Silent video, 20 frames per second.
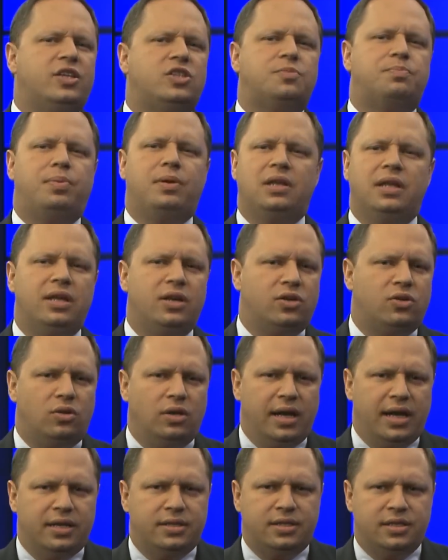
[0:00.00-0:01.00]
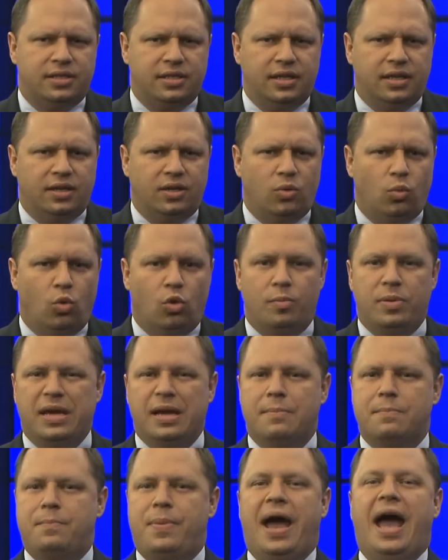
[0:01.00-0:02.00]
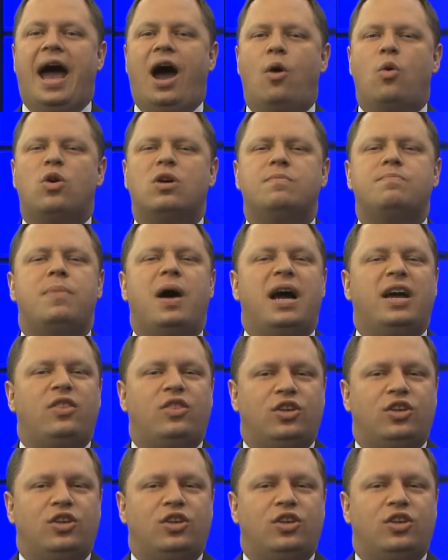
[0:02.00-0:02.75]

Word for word: entidad política recibirá poder del